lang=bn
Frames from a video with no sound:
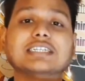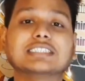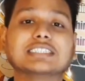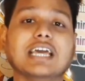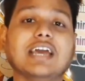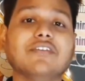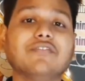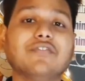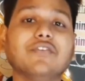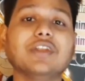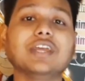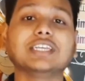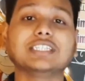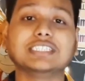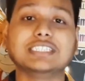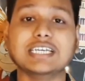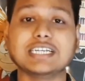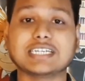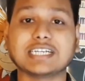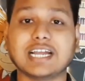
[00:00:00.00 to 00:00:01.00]
স্যামফোনি
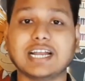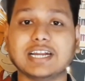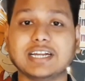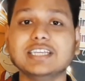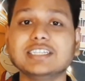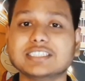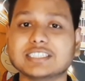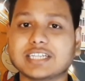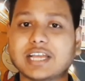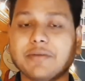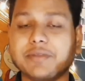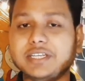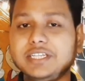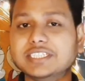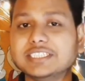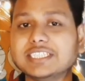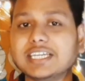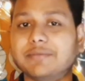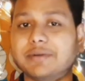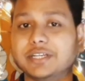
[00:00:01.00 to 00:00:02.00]
জে থার্টি যেটা আমি
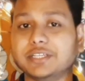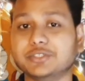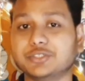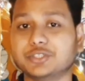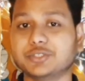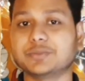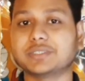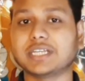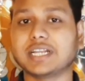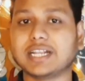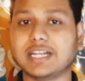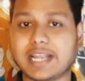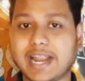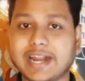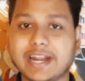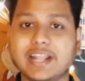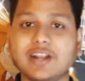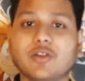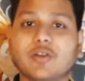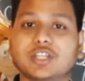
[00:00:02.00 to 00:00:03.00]
নিজে আমার ইউটিউব চ্যানেল
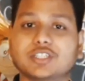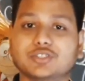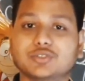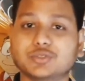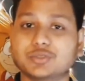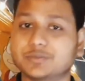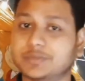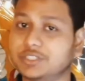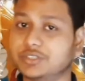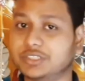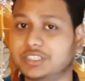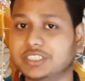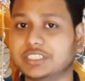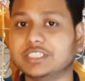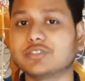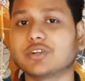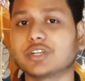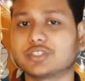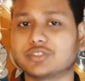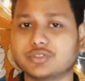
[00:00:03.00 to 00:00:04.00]
হ্যান্ডেল করার জন্য ভিডিও এডিটিং
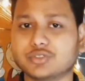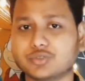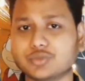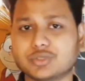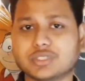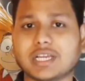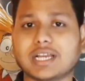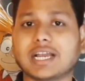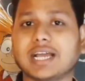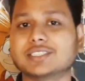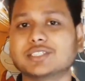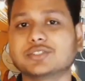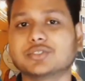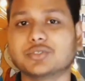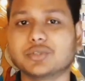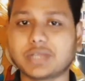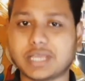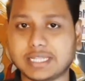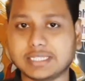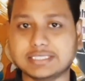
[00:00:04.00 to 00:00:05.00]
করার জন্য টুকটাক কাজের জন্য
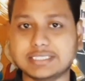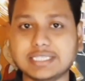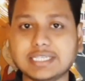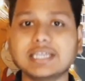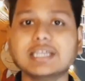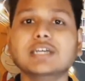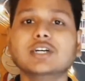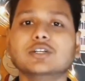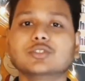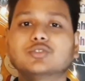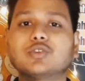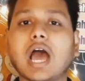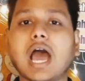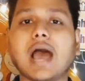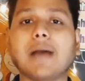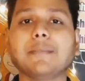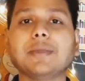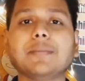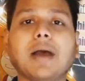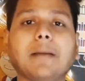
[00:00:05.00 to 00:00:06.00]
কিনছি সো
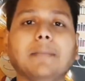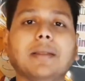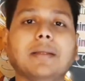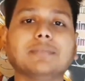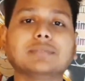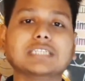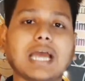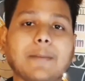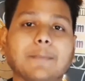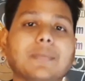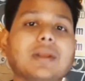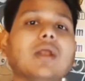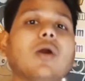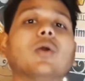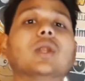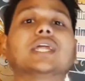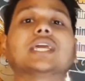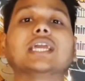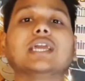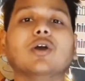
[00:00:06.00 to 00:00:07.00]
আমি ভাবলাম যে আপনারা
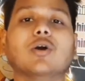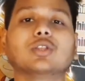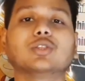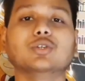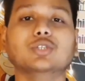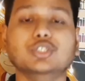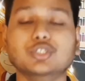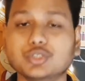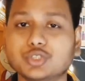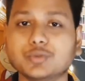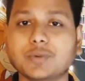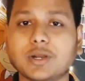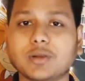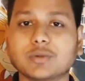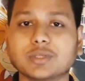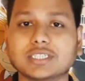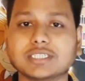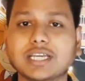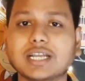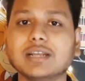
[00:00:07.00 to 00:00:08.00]
অনেকেই হয়তো ইউটিউবার
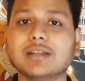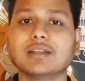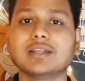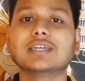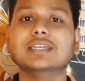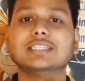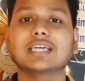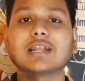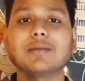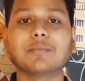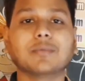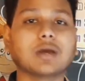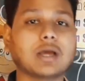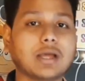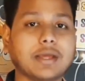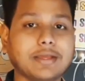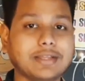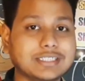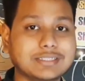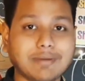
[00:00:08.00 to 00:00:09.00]
হতে চান
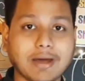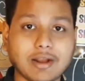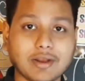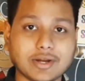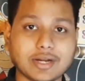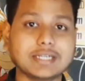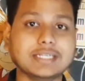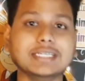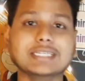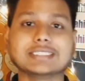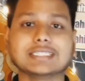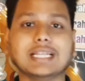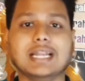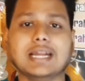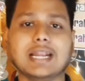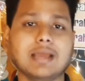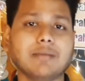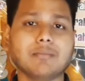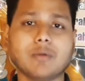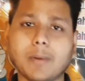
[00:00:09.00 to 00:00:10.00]
ভালো একটা ডিএসএলআর
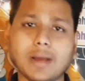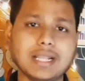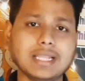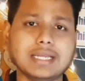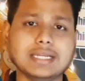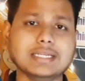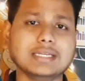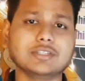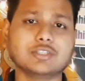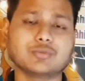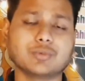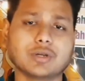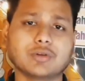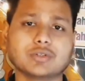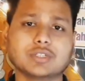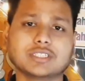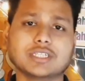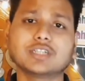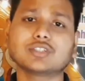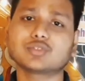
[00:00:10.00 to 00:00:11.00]
নাই মোবাইল দিয়ে ইউটিউবার
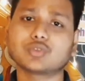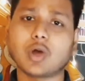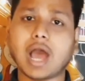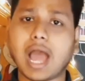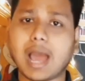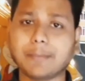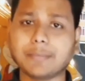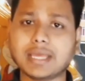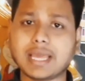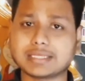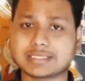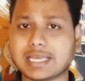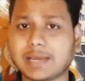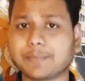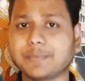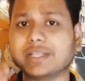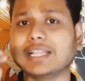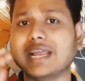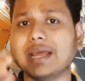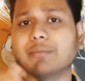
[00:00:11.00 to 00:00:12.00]
হতে চান সো আমি আজকে
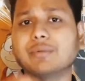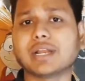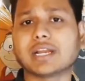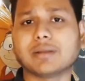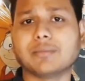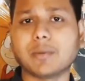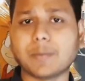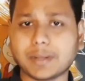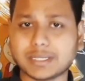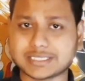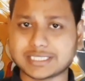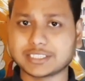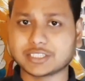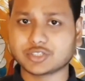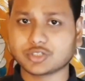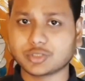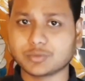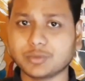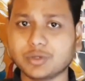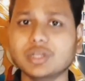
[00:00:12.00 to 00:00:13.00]
আপনাদের এমন একটা মোবাইল সাজেস্ট
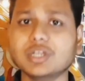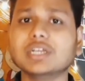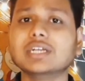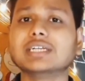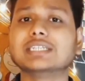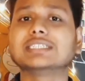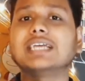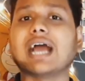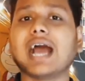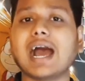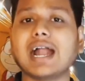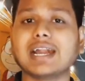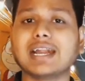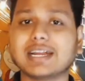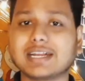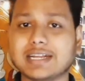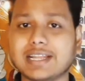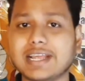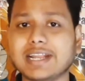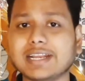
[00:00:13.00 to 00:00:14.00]
করবো যে আন্ডার
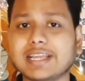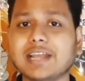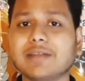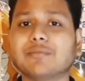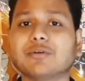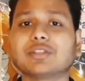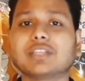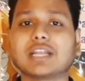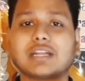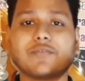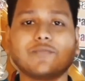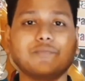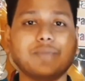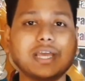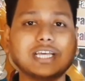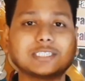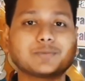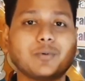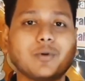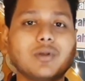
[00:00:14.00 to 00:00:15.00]
টেন কের মধ্যে একটা
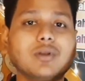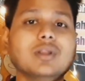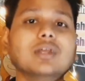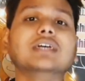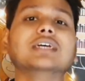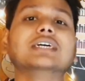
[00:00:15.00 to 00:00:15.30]
বেস্ট ফোন